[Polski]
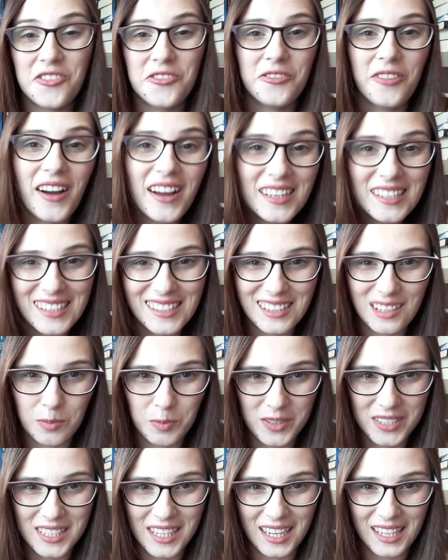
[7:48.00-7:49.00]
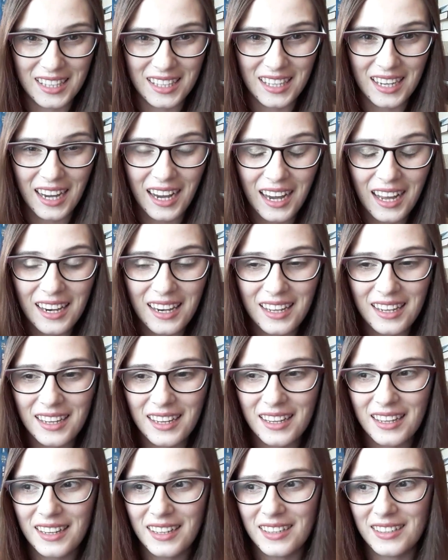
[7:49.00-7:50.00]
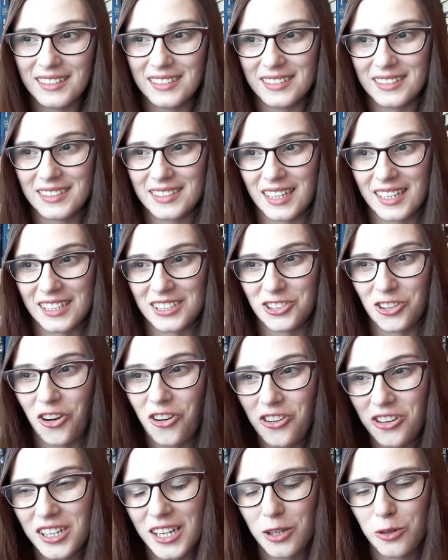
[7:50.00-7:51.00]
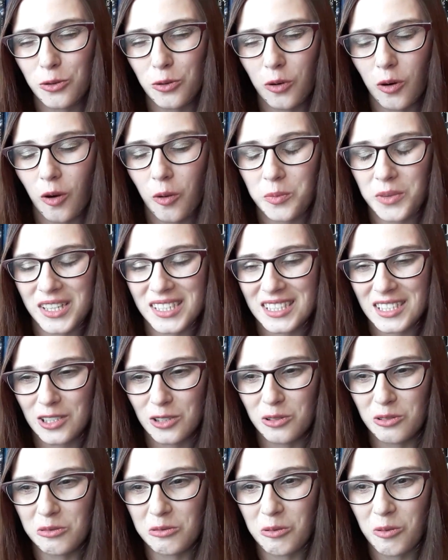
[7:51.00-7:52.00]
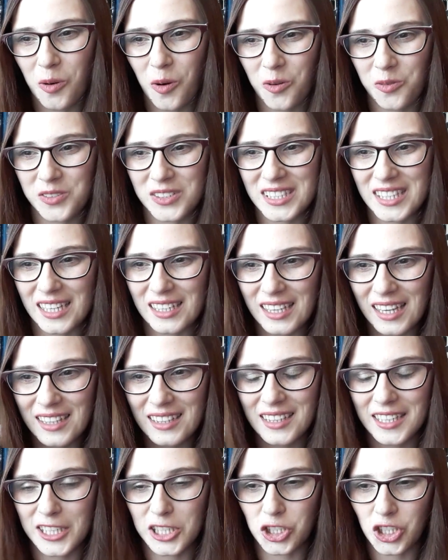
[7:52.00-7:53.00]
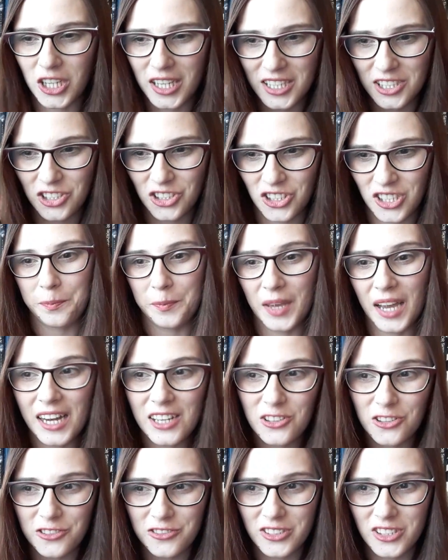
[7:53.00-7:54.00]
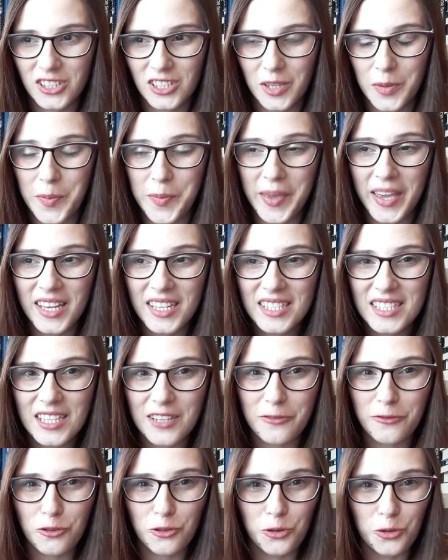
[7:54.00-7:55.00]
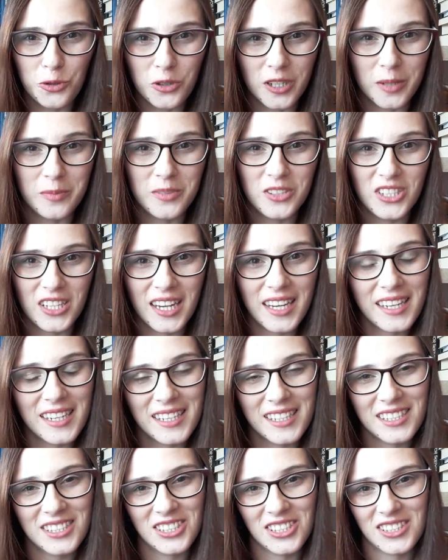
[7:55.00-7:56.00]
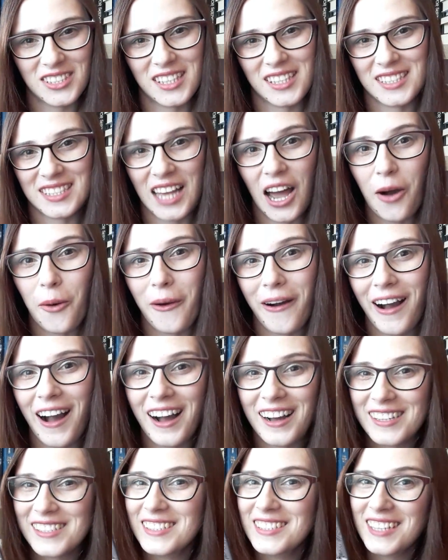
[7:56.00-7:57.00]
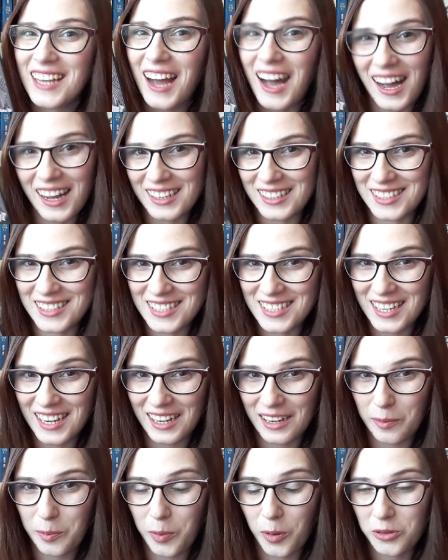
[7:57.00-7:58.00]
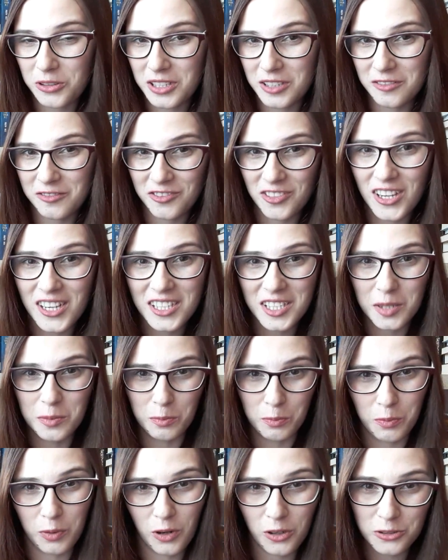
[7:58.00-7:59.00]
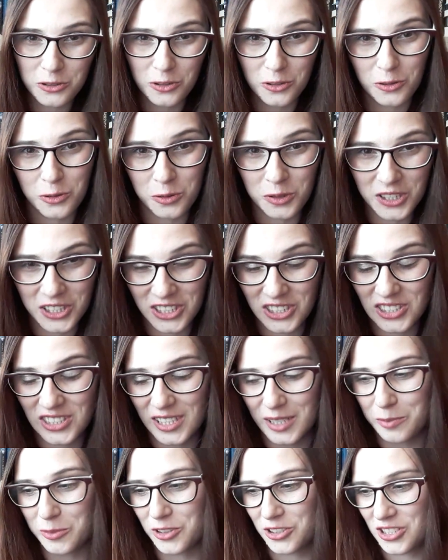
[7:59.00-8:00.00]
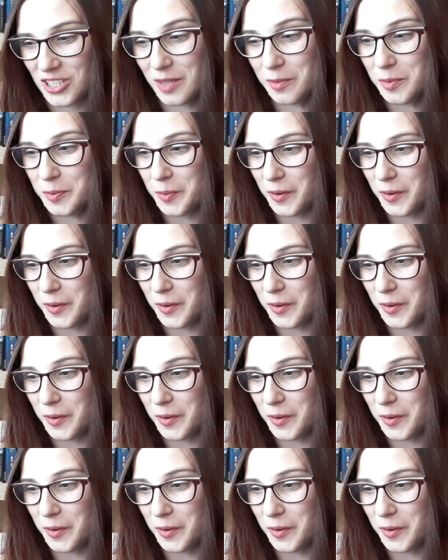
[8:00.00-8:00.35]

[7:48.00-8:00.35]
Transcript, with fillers: fajnie napisani, ale e, tak ciągle kłuło mnie z tyłu głowy ta jedna rzecz, mianowicie miejsce, w którym dzieje się ta cała akcja, akcja po tym wielkim plot twiście, można by